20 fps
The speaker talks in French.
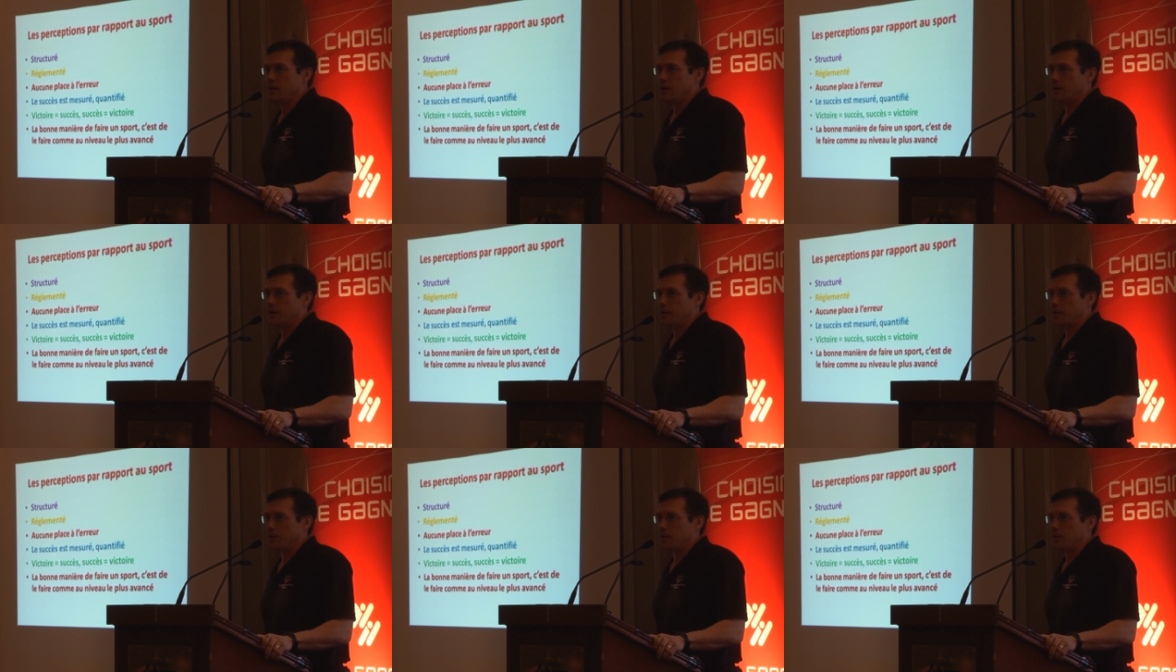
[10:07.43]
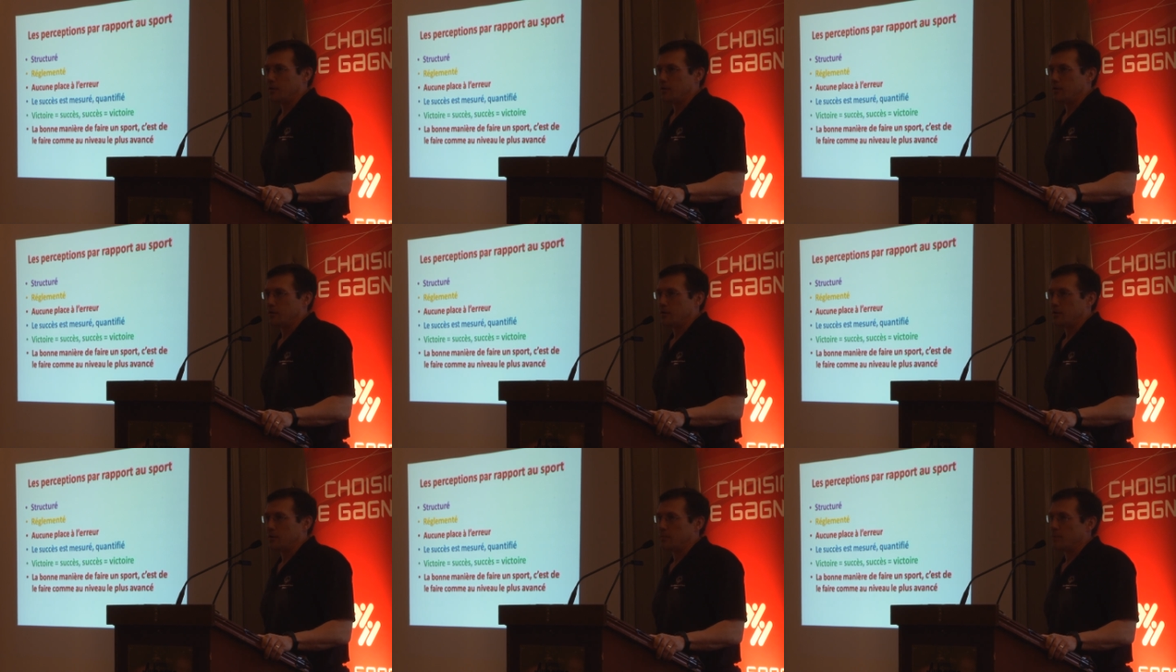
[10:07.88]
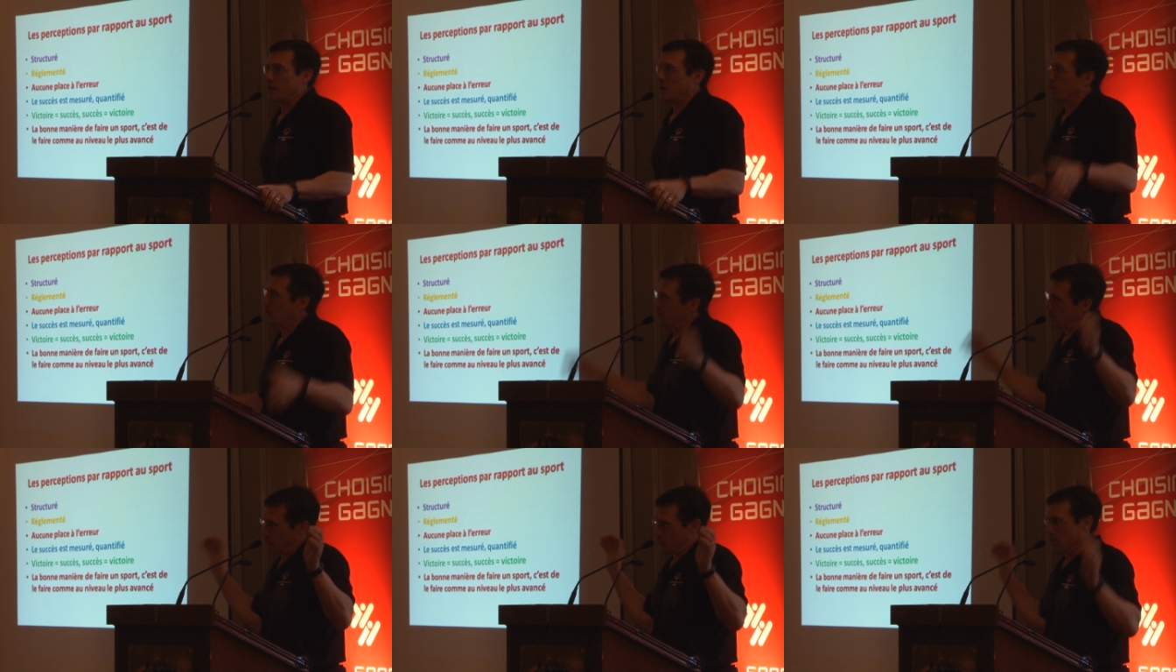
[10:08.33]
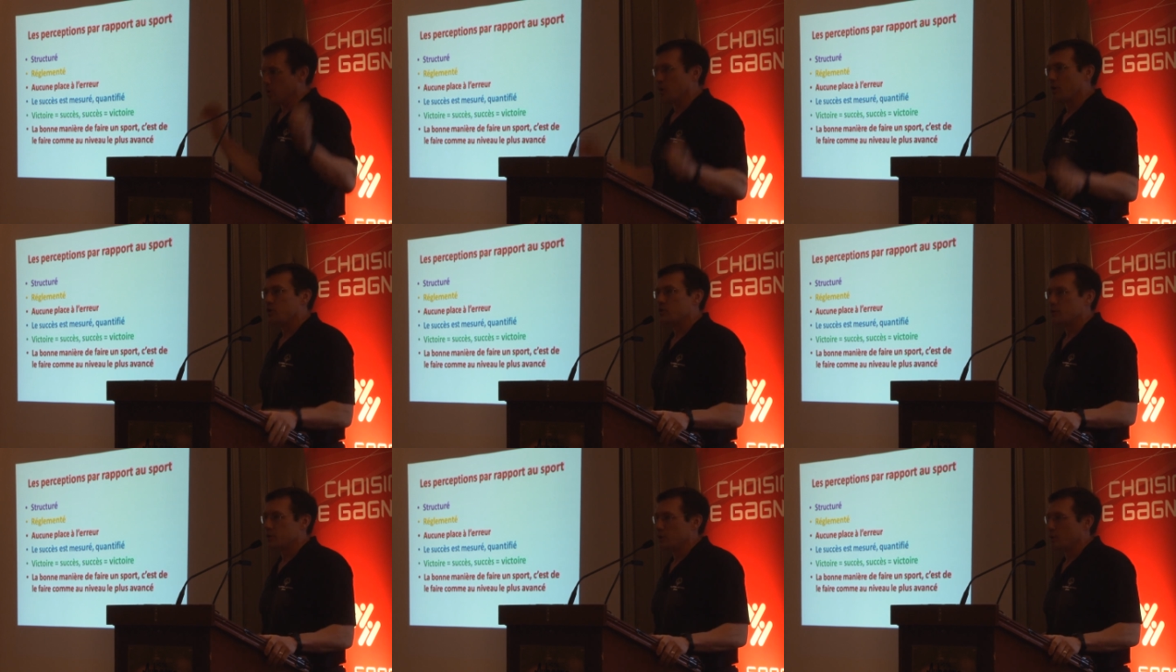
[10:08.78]
ben là, non, il
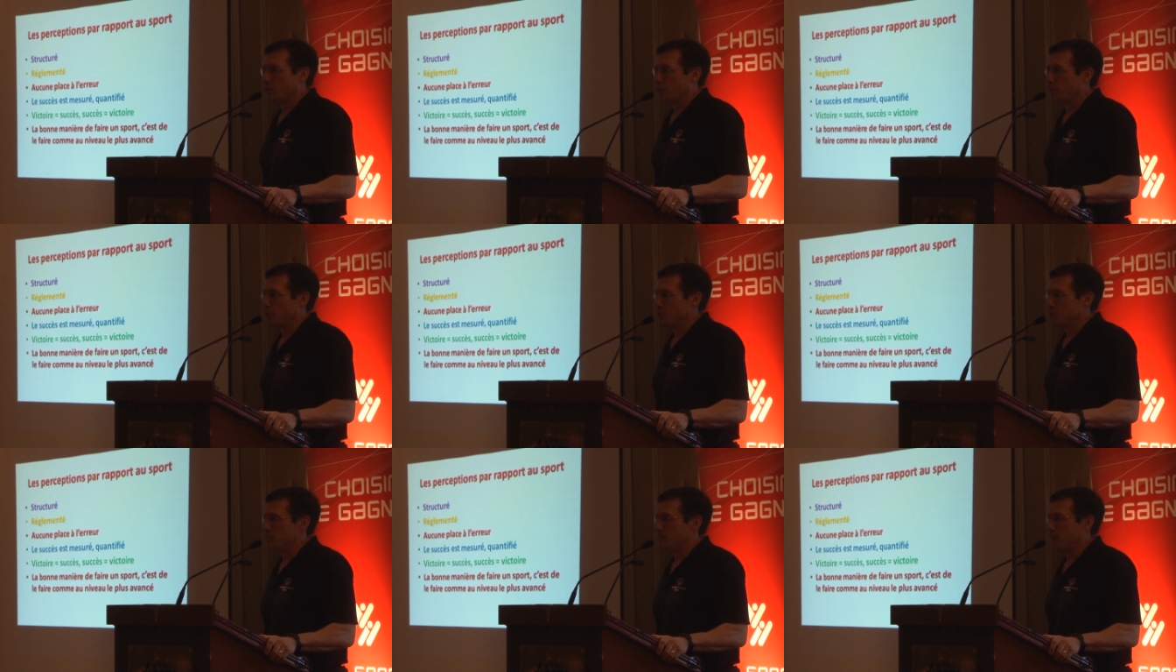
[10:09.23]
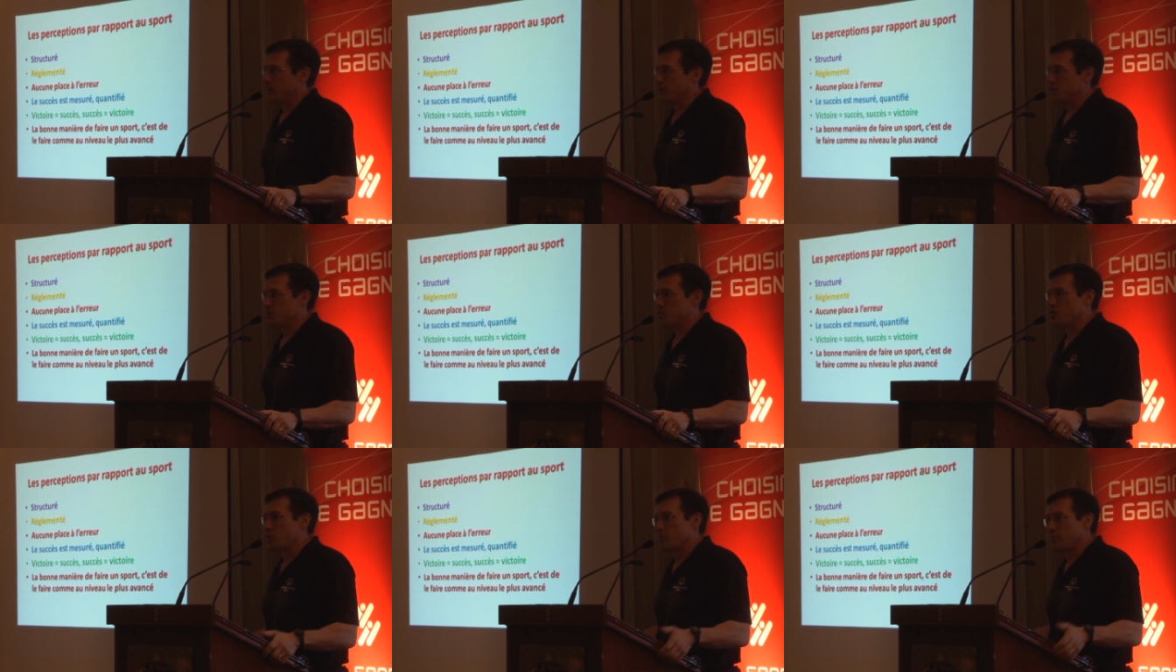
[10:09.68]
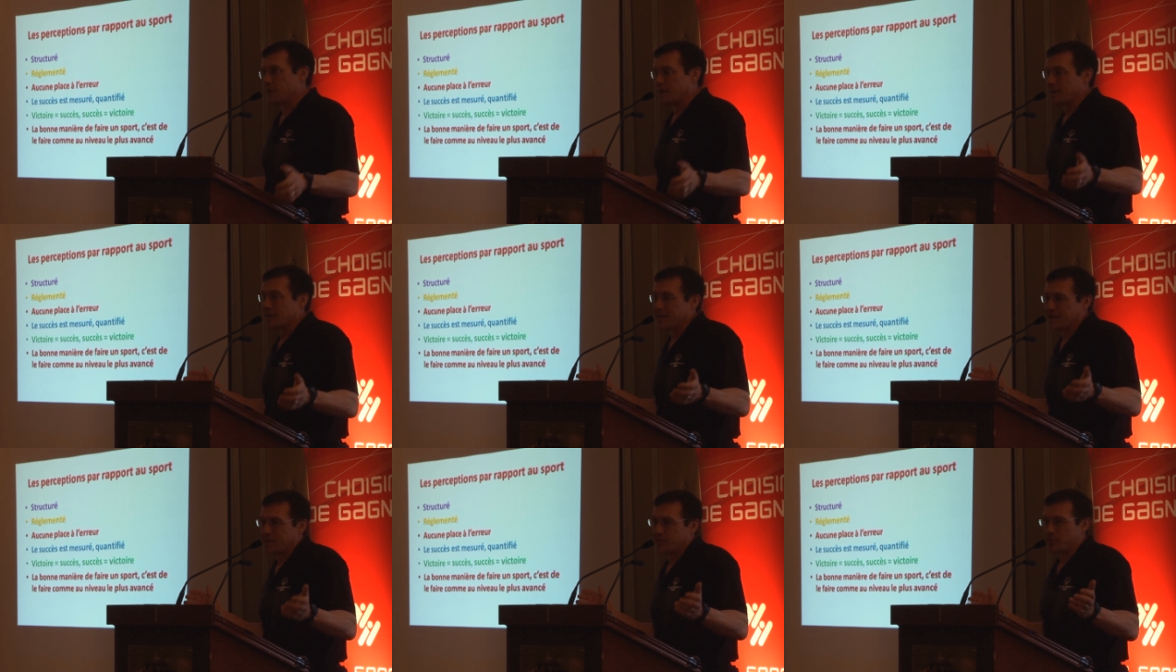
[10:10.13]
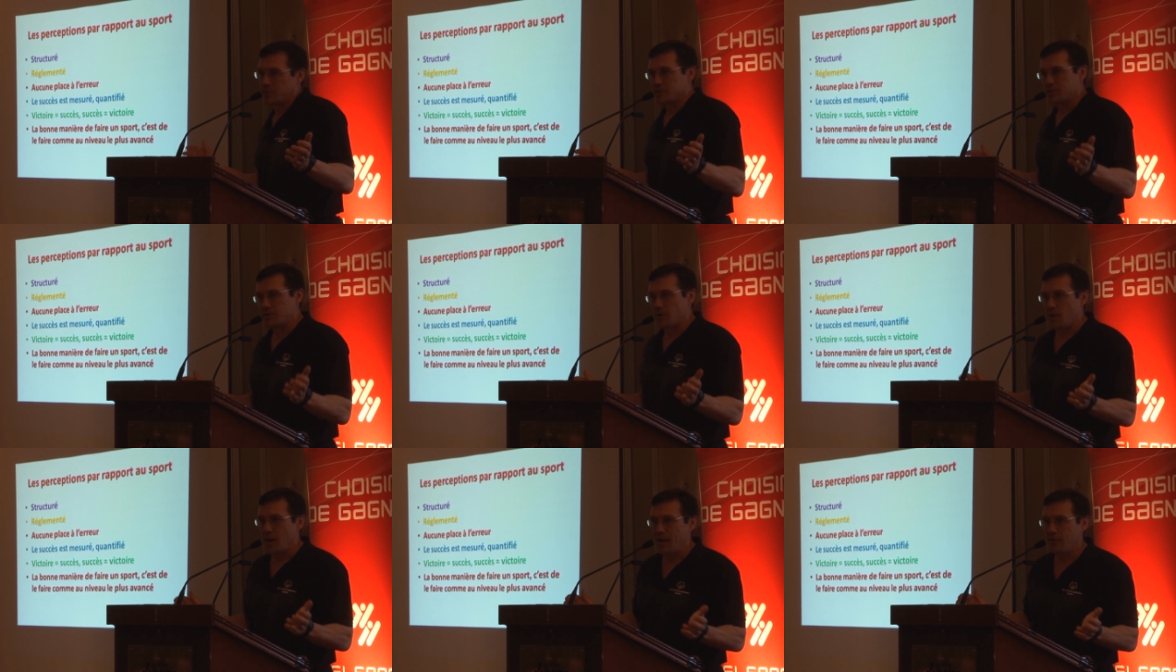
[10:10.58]
n'aurait aurait pas dû faire ça. Mais écoute,
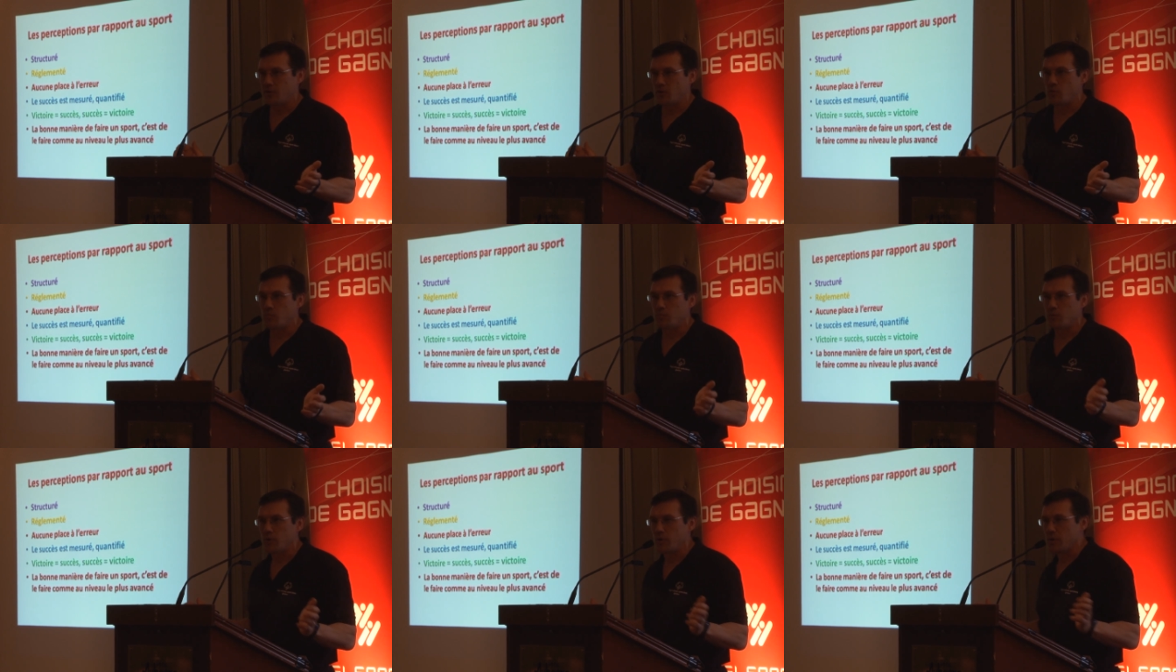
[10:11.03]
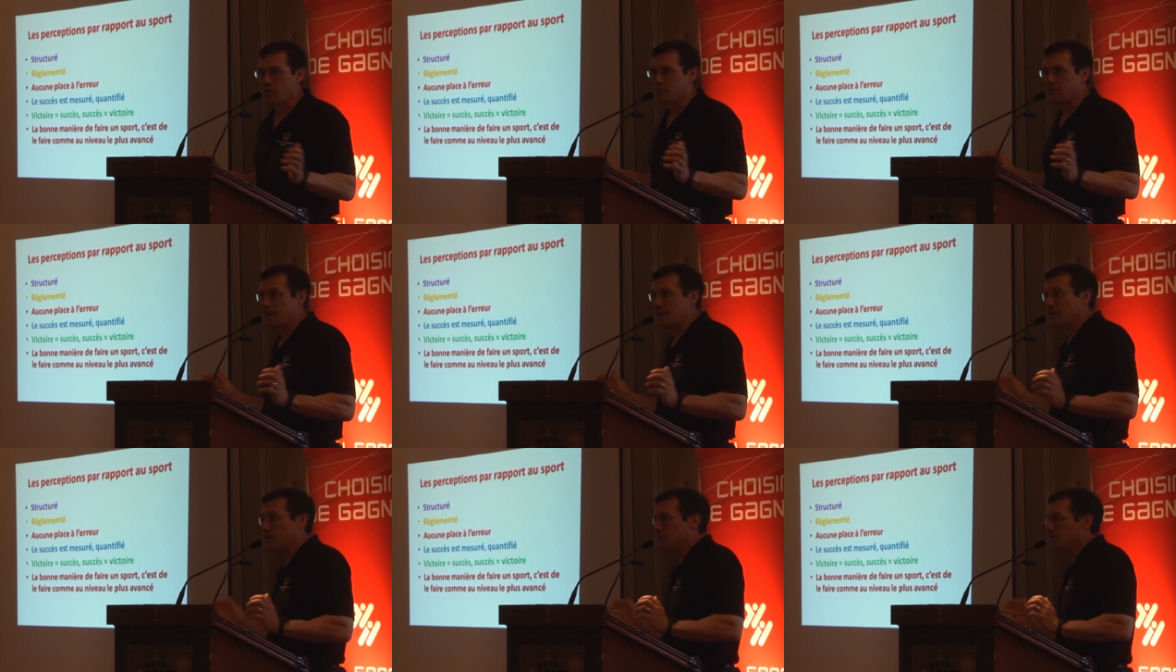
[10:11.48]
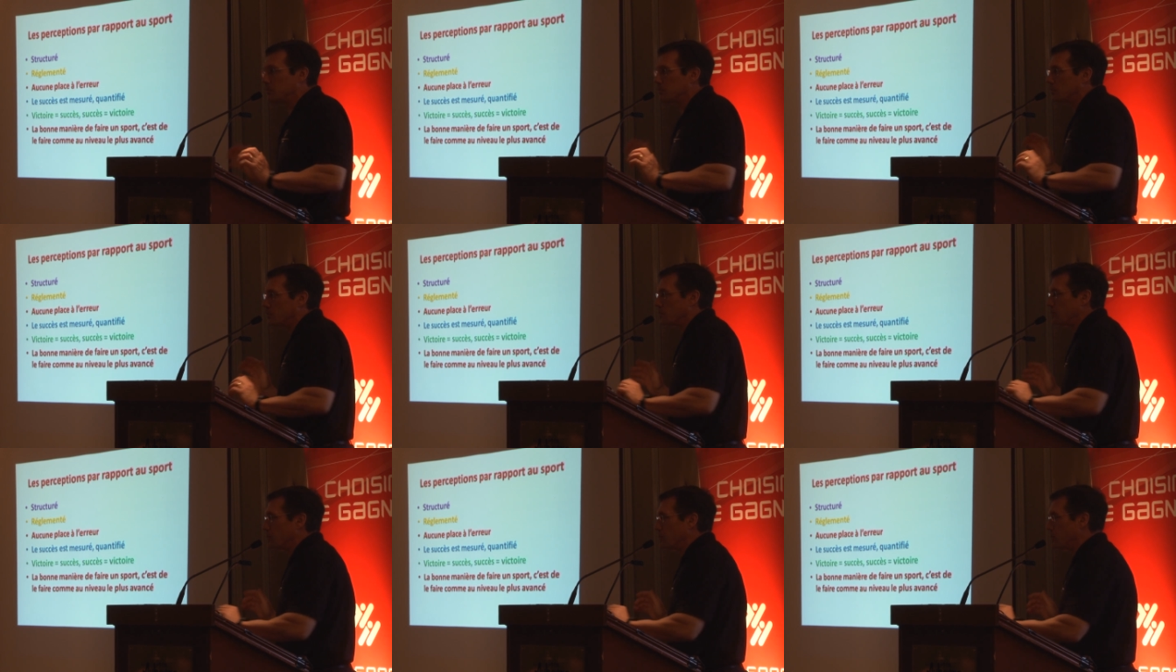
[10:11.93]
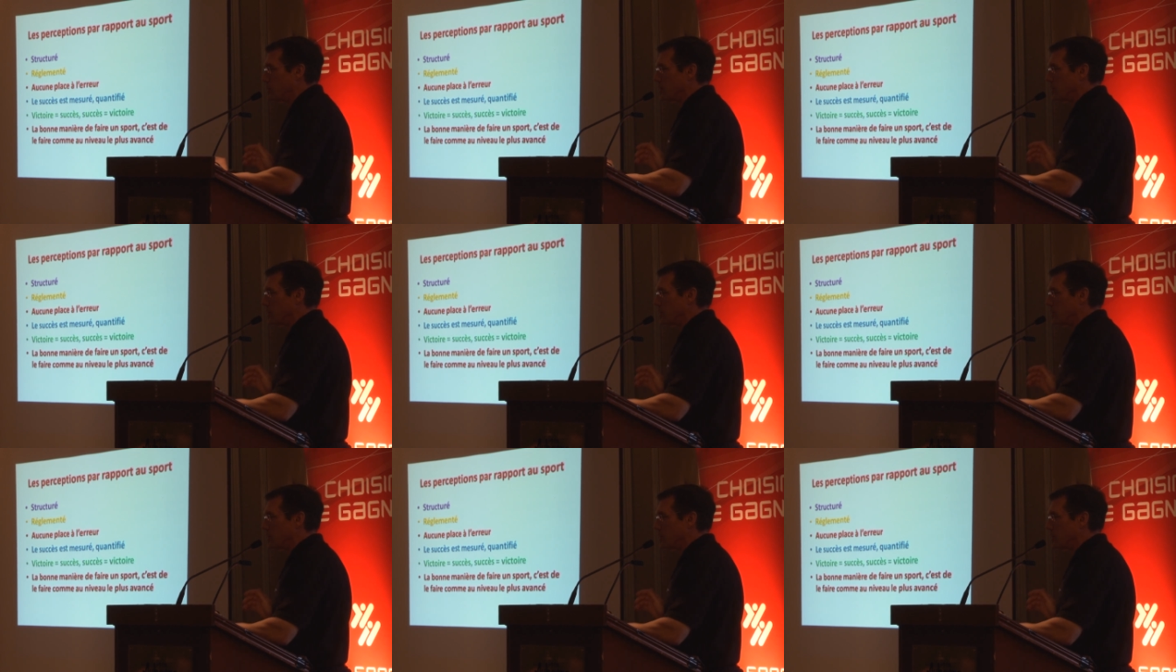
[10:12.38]
c'est un atome de 9 ans, on peut lui